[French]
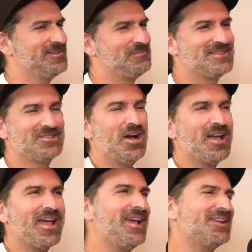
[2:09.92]
Mais c'est
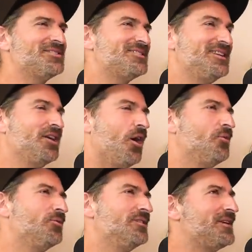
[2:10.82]
correct, c'est
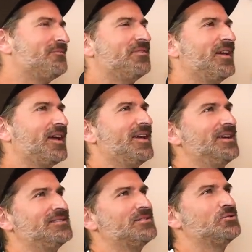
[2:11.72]
drôle. Ça me fait
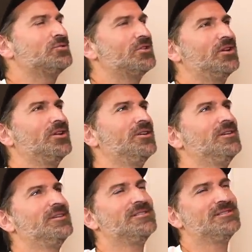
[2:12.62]
rire. C'est juste que, tu
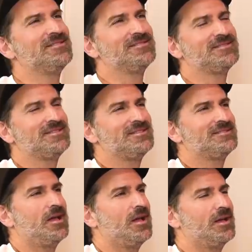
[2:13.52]
sais,
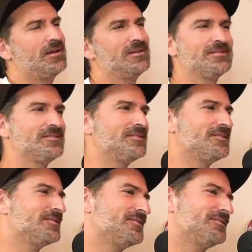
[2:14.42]
ça.
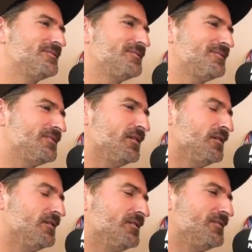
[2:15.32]

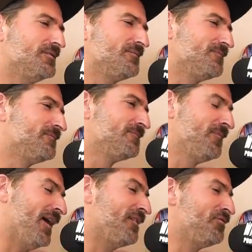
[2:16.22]
Euh,
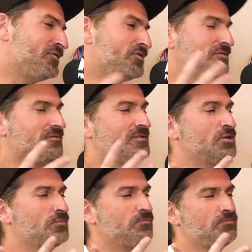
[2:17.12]
ben, tu
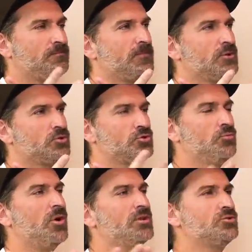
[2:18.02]
sais, je suis
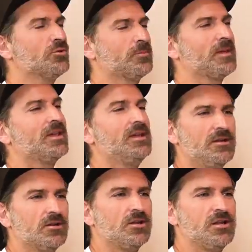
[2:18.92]
moins surpris
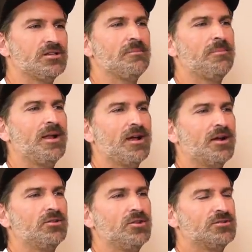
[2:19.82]
que les gens me parlent
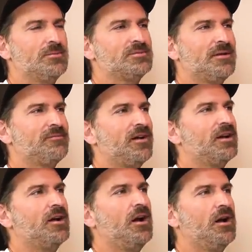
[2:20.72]
encore de ça, mais ça me fait
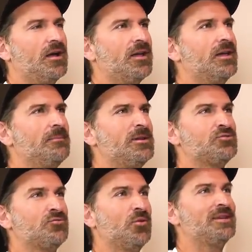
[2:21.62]
encore rire, mais
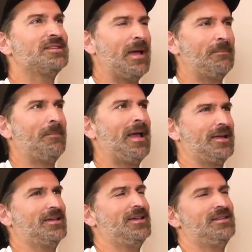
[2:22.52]
je vois que ça a
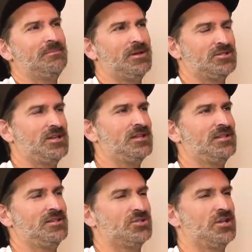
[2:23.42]
marqué l'imaginaire des